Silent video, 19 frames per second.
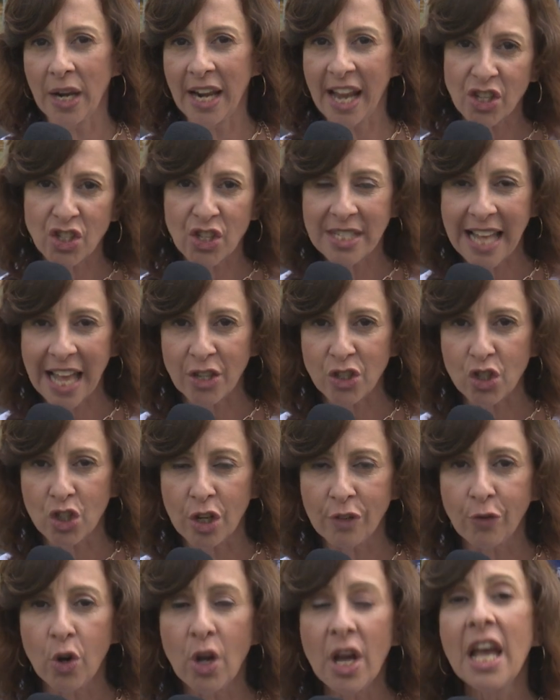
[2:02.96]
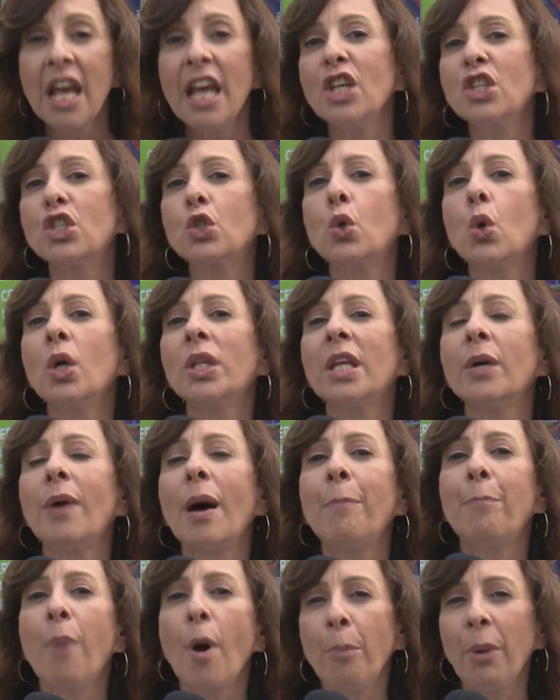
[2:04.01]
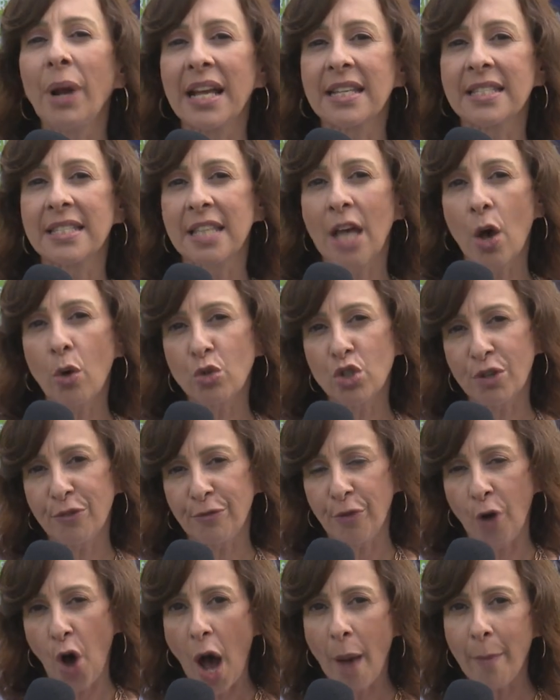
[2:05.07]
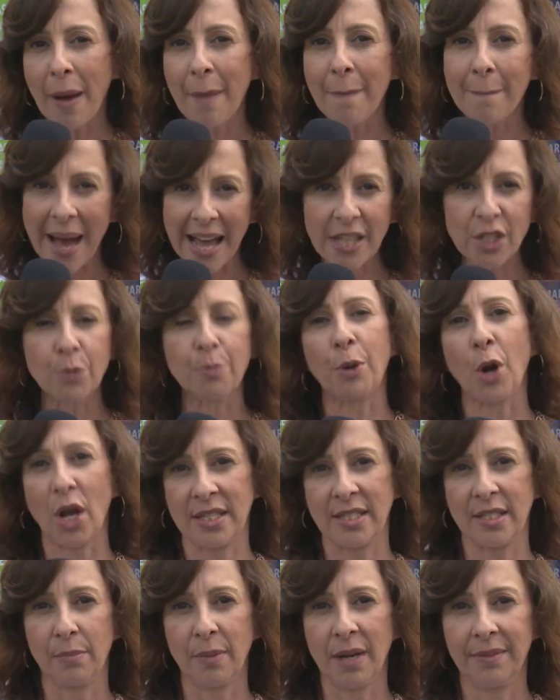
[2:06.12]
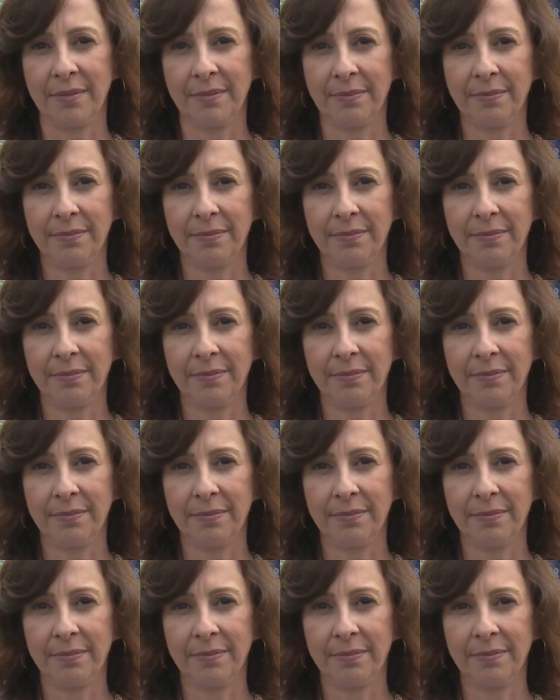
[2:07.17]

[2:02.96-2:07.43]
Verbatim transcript: Legislativo escutam a população de forma mais próxima.